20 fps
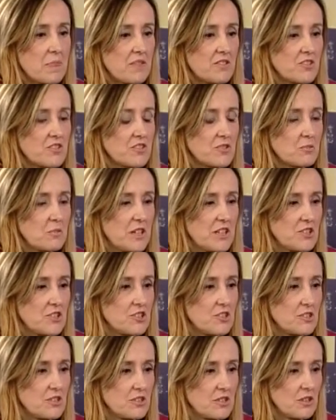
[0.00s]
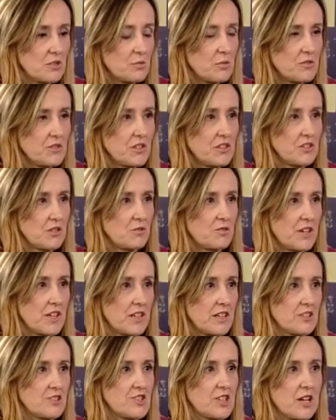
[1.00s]
trzymać odpowiednią
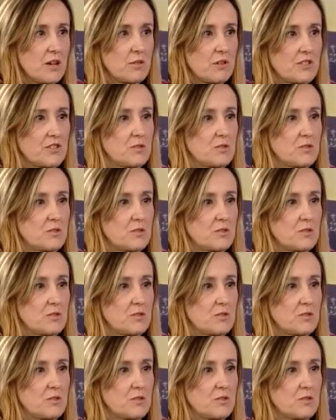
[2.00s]
wagę ciała,